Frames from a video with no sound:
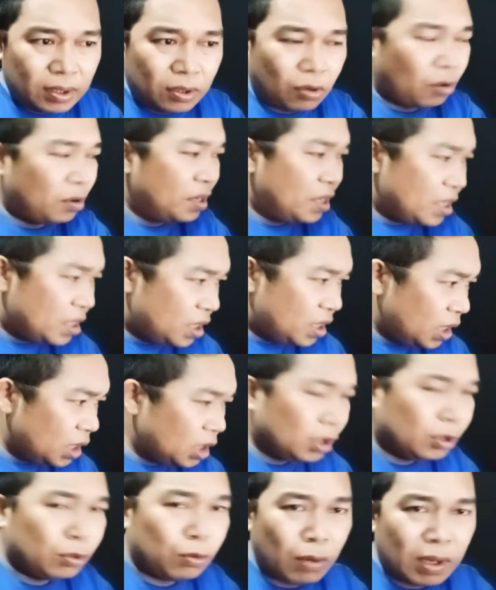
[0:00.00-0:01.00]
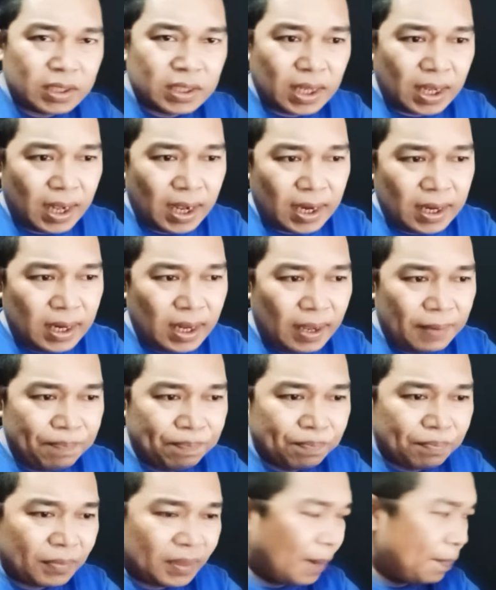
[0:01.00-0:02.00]
kondisi situasi yang ada
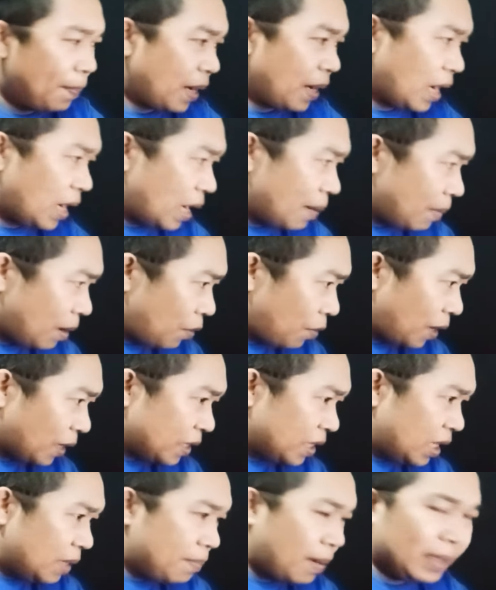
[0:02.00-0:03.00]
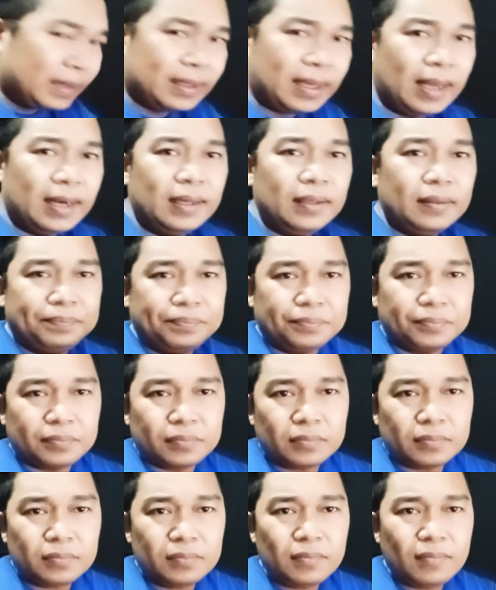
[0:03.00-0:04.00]
apakah nama orang yang dilibatkan
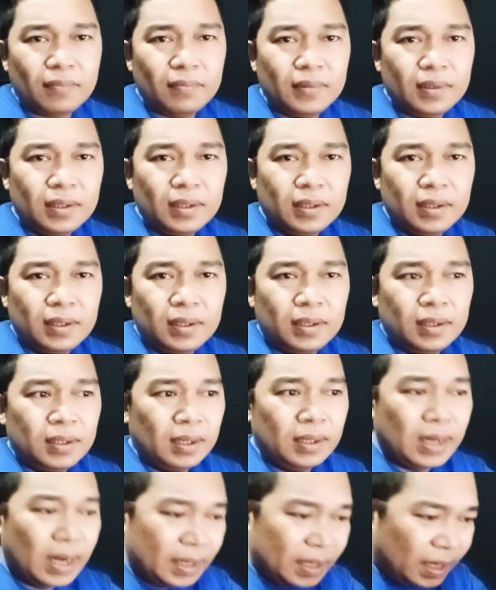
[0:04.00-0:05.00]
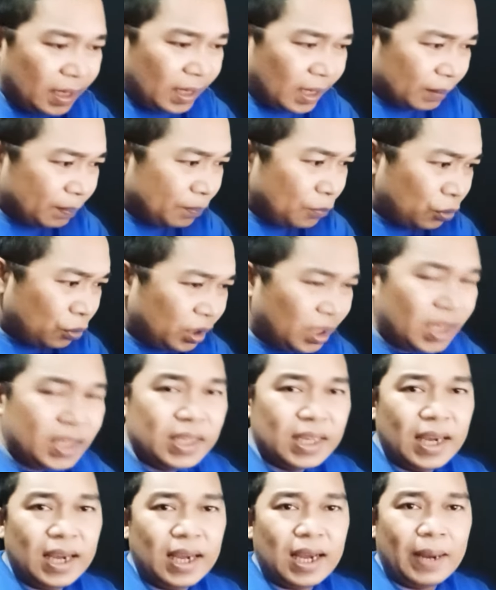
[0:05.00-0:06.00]
dan dilihat
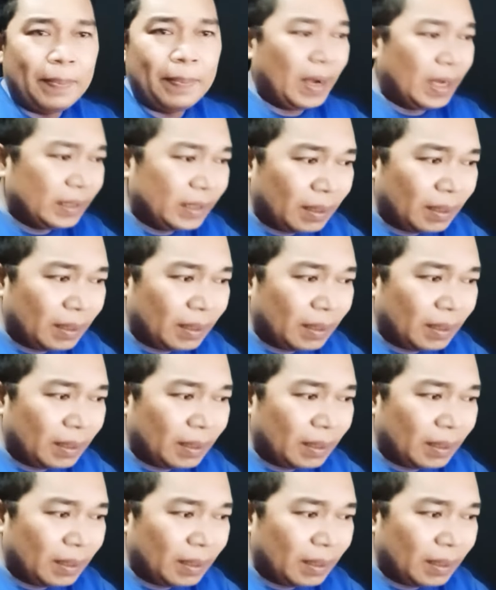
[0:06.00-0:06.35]
buktinya apakah